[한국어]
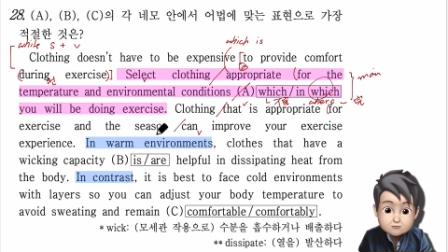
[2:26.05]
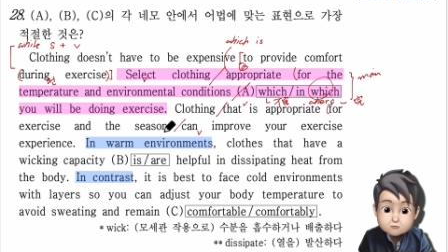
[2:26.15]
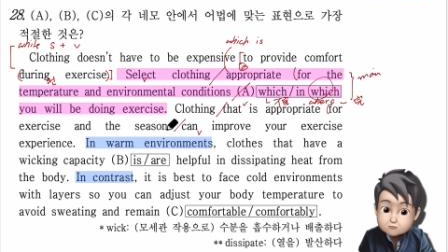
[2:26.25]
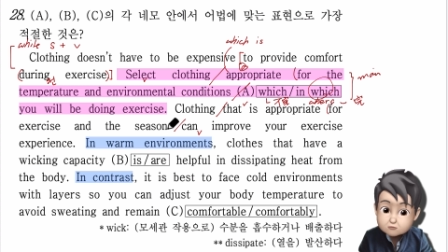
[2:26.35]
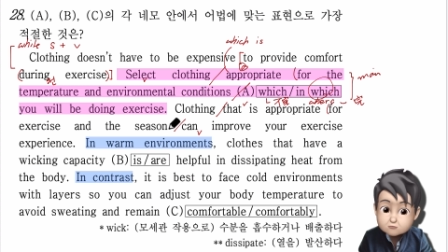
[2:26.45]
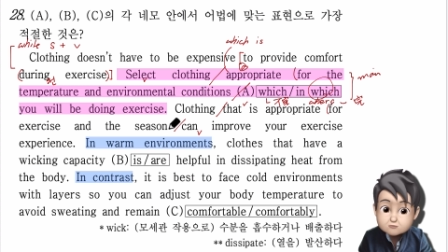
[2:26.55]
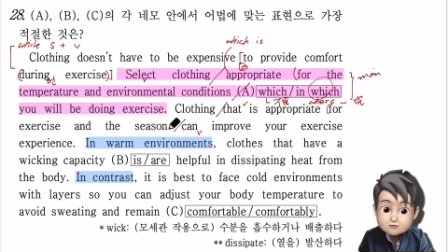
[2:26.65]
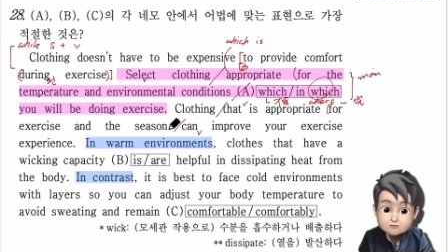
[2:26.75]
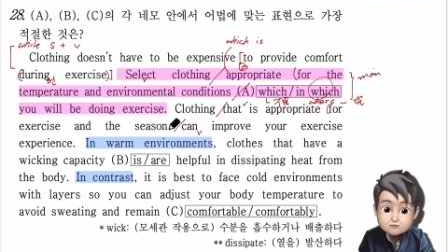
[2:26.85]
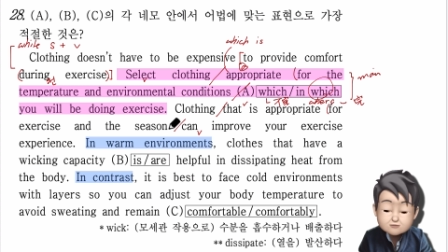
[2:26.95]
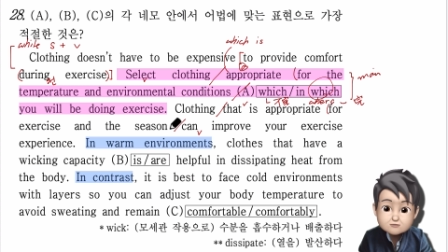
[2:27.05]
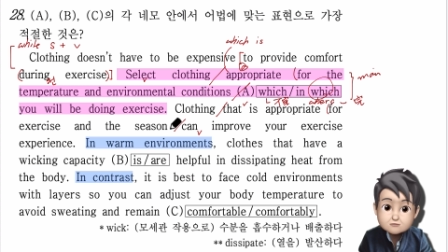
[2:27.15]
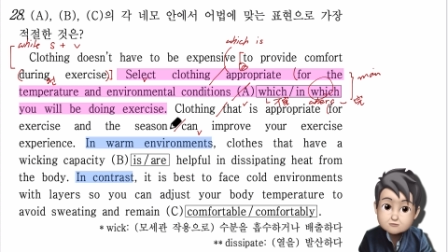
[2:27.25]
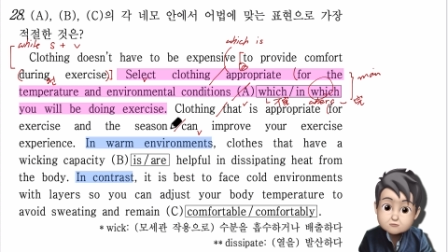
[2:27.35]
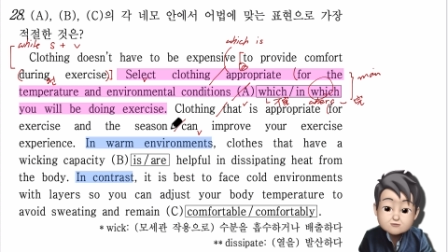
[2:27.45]
운동과
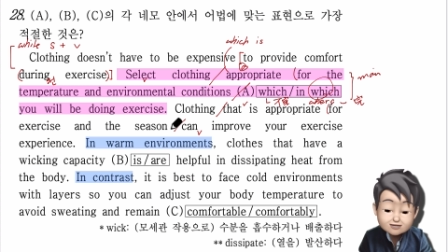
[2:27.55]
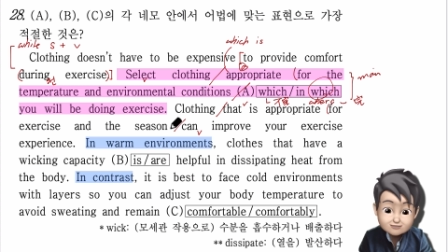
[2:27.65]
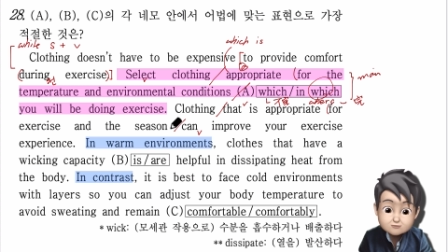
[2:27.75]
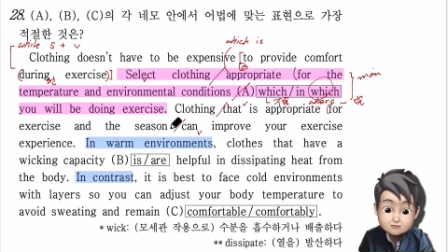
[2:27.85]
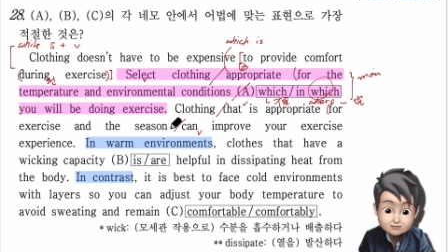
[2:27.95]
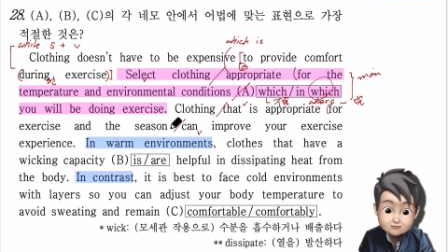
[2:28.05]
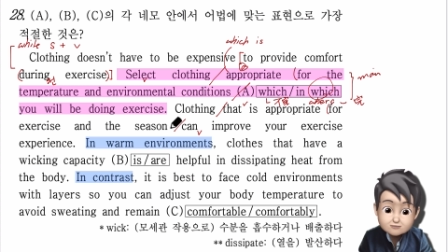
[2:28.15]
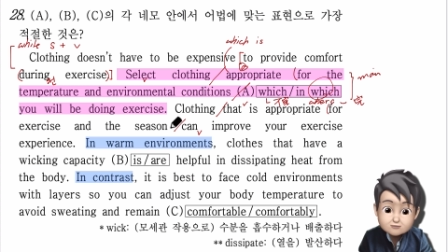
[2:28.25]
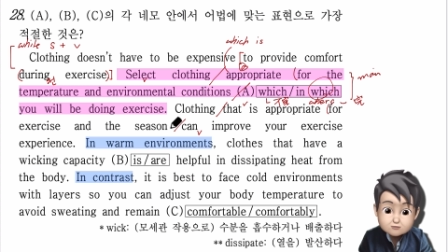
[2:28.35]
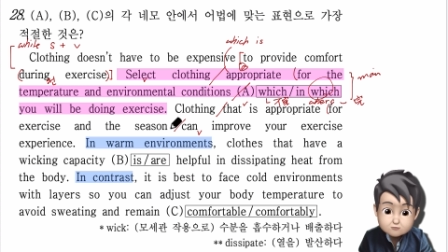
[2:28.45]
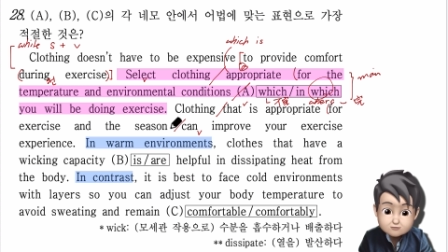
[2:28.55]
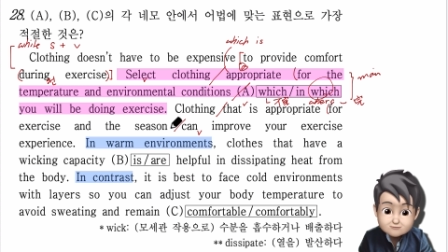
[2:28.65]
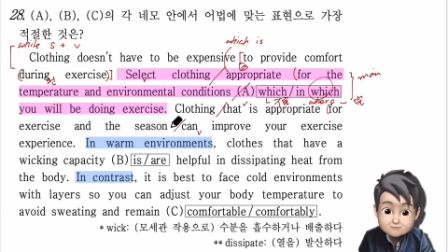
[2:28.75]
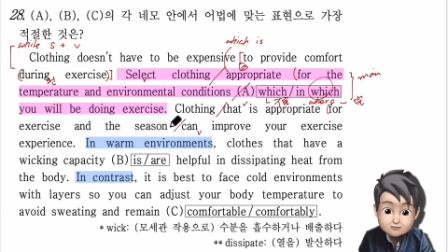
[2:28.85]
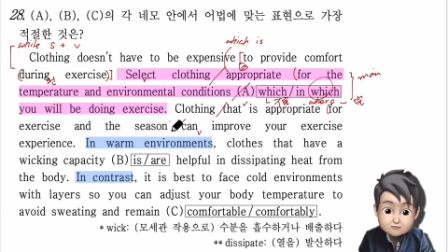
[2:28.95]
그리고 계절에
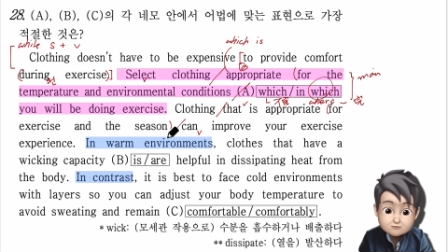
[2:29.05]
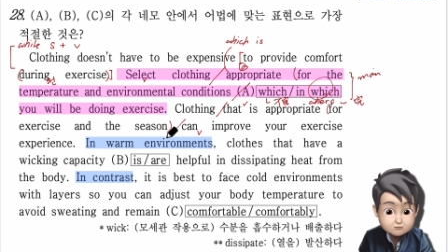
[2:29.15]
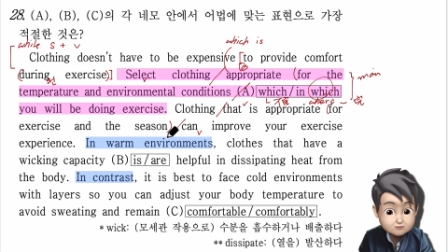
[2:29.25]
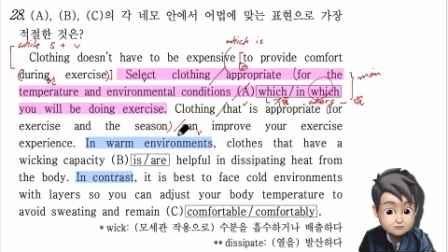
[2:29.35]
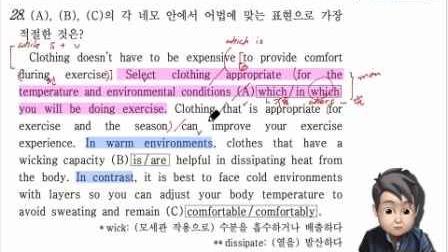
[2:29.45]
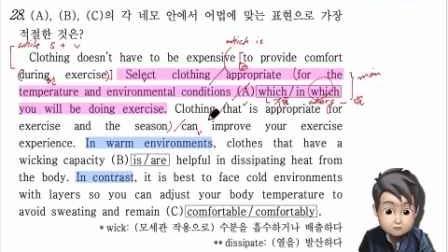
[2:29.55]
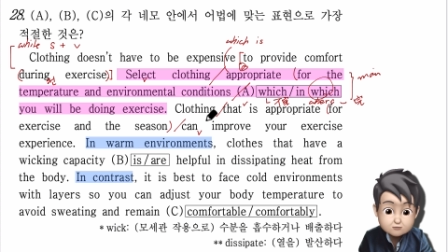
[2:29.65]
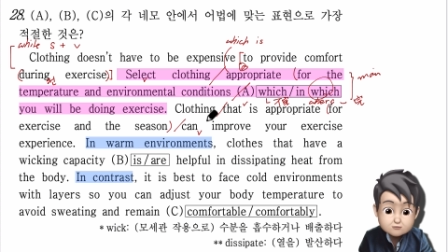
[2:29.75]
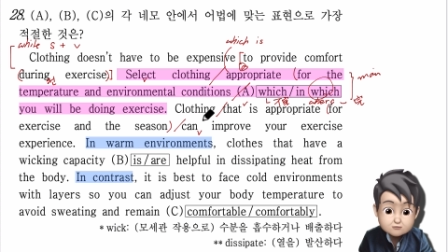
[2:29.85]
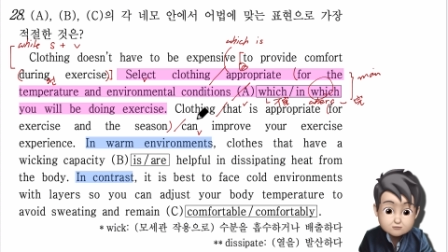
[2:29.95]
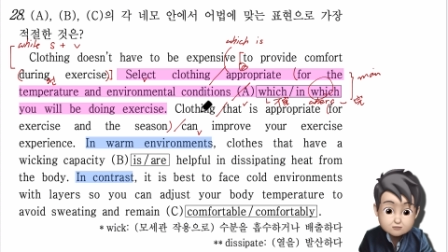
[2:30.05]
적합한 그러한 옷은